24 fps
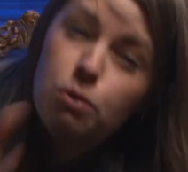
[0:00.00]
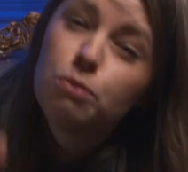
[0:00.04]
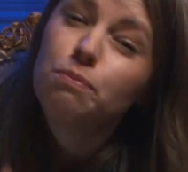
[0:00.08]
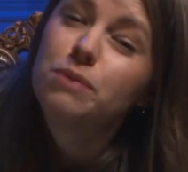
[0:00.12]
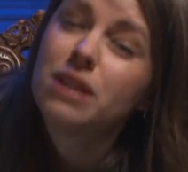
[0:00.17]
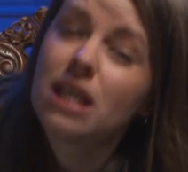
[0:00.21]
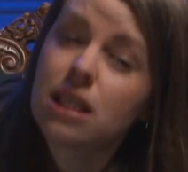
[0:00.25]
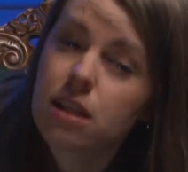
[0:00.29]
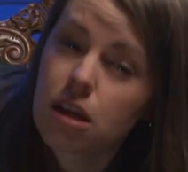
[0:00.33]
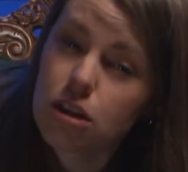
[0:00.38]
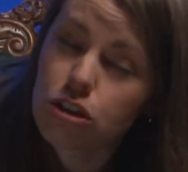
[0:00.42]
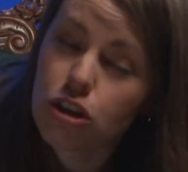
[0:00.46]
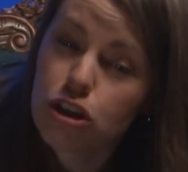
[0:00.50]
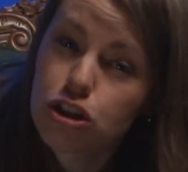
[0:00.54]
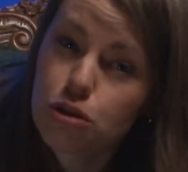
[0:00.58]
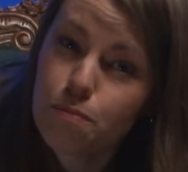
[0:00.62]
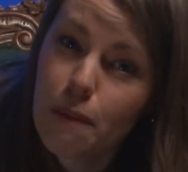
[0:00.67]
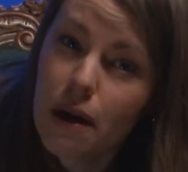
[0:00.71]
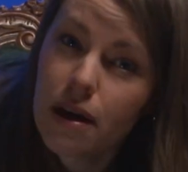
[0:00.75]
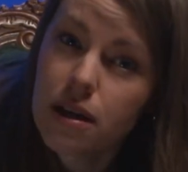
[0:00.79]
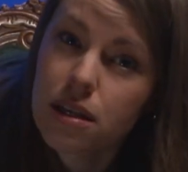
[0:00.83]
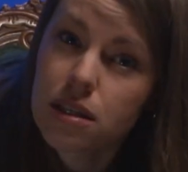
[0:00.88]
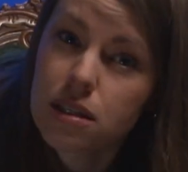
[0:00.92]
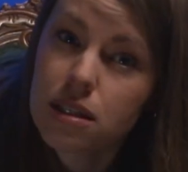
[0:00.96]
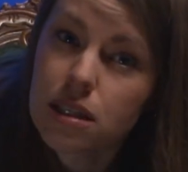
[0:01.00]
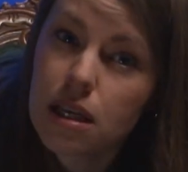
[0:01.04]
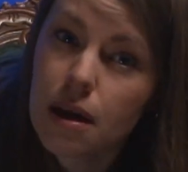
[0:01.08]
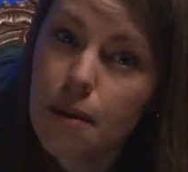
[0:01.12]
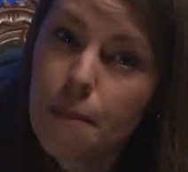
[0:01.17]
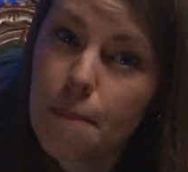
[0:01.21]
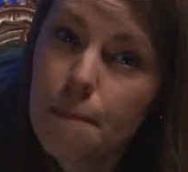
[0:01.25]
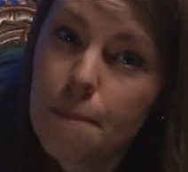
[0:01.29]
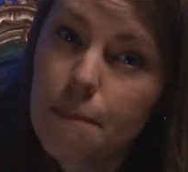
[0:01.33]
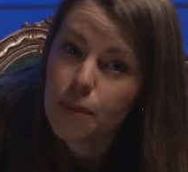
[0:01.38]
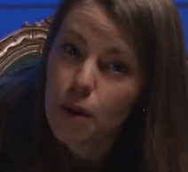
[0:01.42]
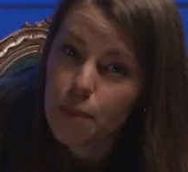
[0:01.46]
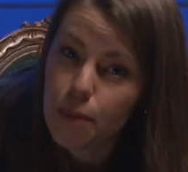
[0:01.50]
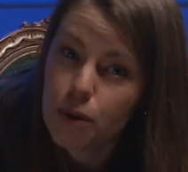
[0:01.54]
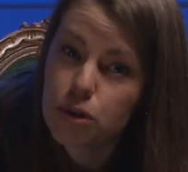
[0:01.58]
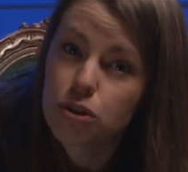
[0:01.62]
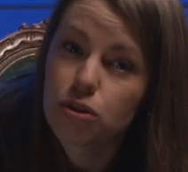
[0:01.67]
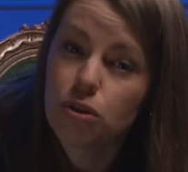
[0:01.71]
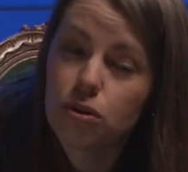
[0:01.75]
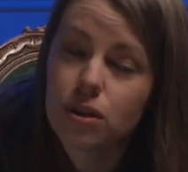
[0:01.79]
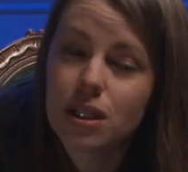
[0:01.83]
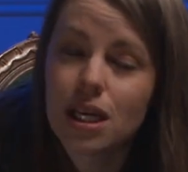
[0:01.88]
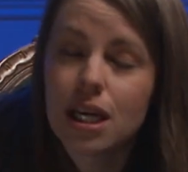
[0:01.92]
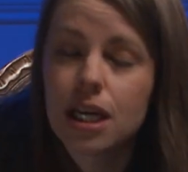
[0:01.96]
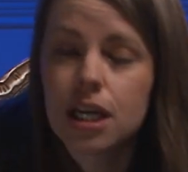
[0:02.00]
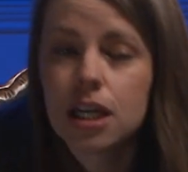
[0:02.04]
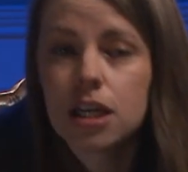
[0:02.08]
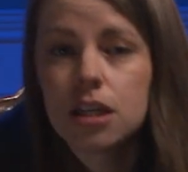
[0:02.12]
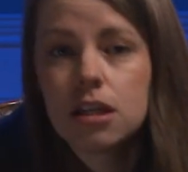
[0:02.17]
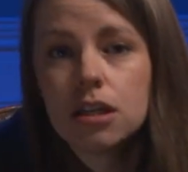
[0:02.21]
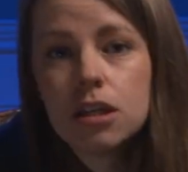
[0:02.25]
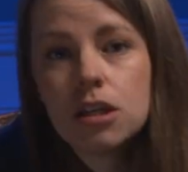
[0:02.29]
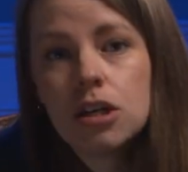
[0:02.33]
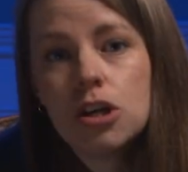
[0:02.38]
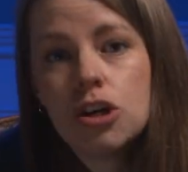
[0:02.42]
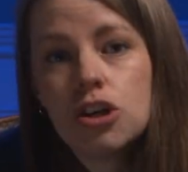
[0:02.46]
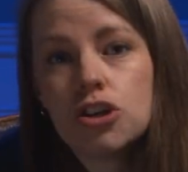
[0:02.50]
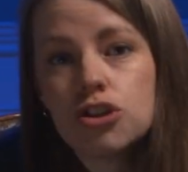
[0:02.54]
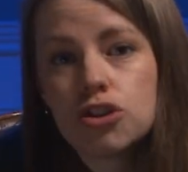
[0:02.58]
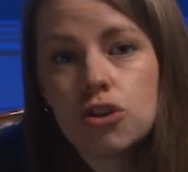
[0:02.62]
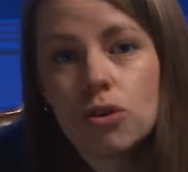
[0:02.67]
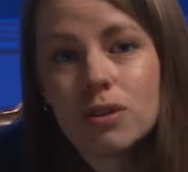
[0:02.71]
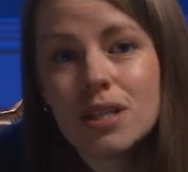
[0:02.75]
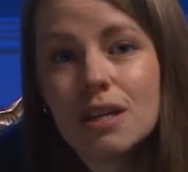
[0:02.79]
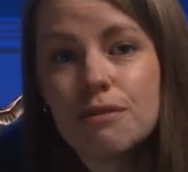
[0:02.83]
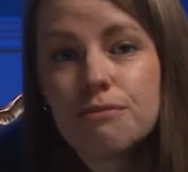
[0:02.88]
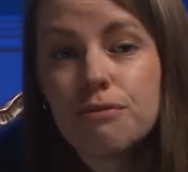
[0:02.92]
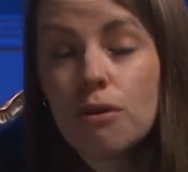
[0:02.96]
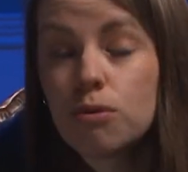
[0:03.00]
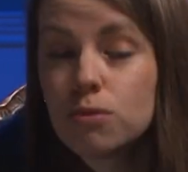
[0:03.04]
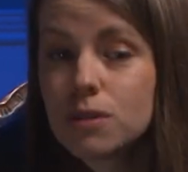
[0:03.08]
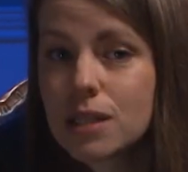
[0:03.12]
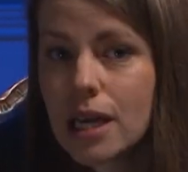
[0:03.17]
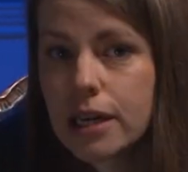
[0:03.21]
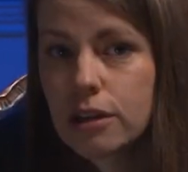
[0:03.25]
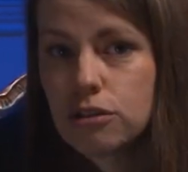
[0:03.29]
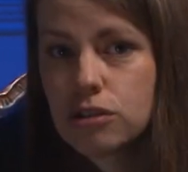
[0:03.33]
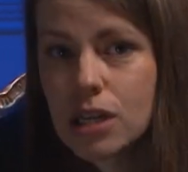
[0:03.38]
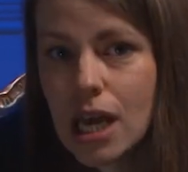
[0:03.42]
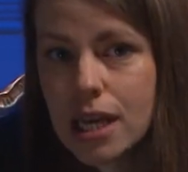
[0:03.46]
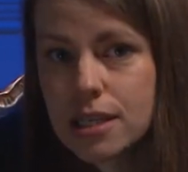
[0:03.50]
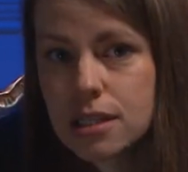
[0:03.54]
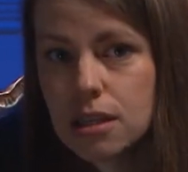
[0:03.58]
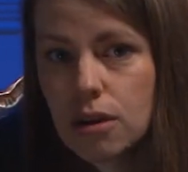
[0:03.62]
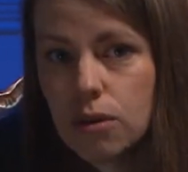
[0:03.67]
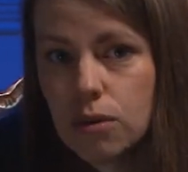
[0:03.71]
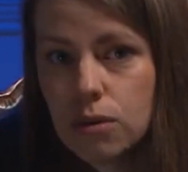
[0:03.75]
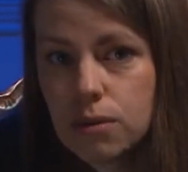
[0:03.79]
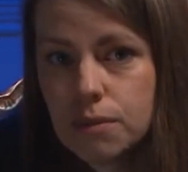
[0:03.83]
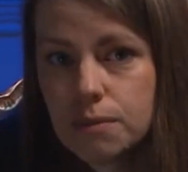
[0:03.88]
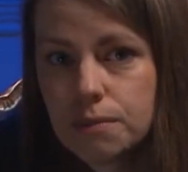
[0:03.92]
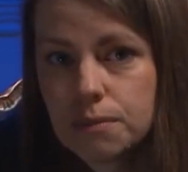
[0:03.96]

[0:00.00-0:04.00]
plus petite que ce que tu penses, proportion des cas sont des fausses accusations.